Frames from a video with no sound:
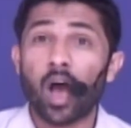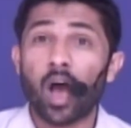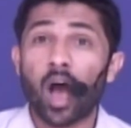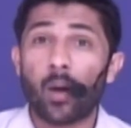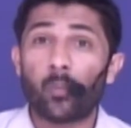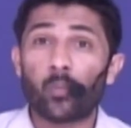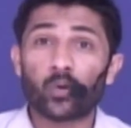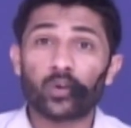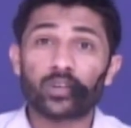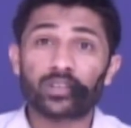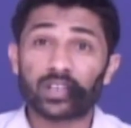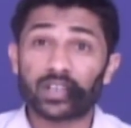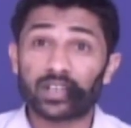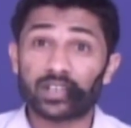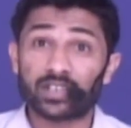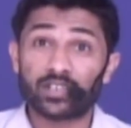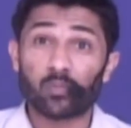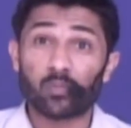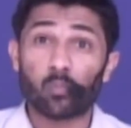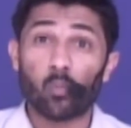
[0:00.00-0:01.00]
आपको ये सारी
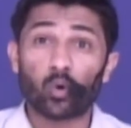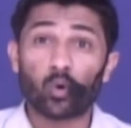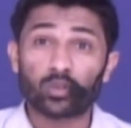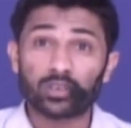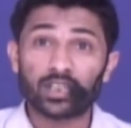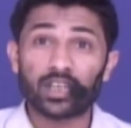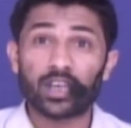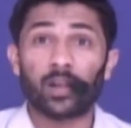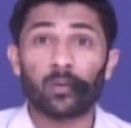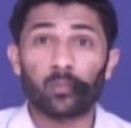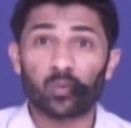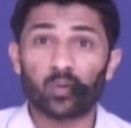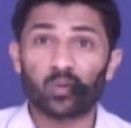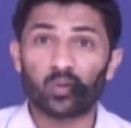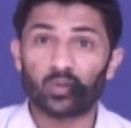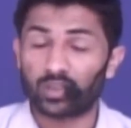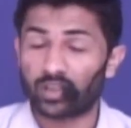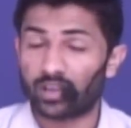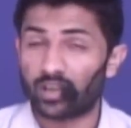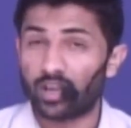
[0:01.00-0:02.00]
चीज़ें बहुत ही हेल्पफुल
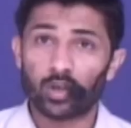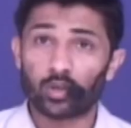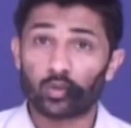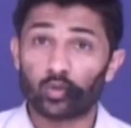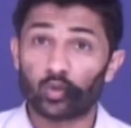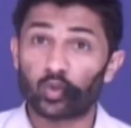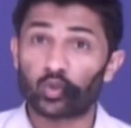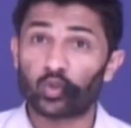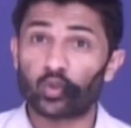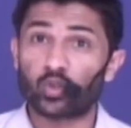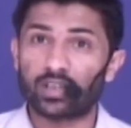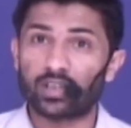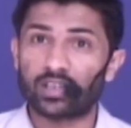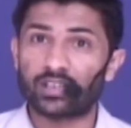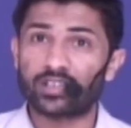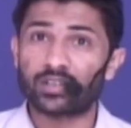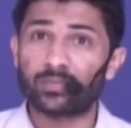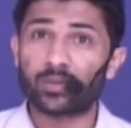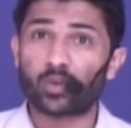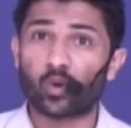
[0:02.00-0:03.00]
होते हैं दोस्तों
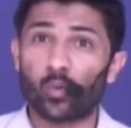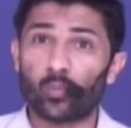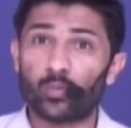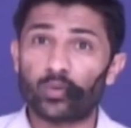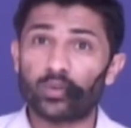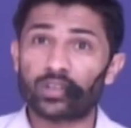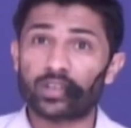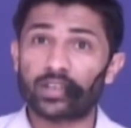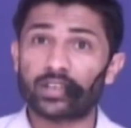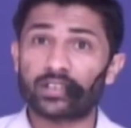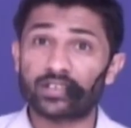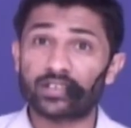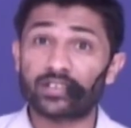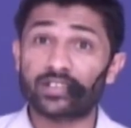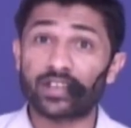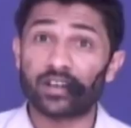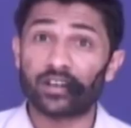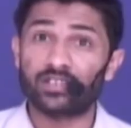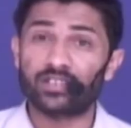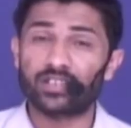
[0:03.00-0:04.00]
रिलेशन में कम्युनिकेशन से
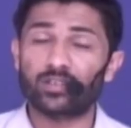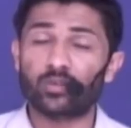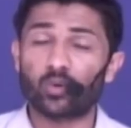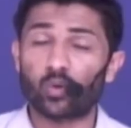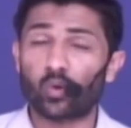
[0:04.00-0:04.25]
अच्छी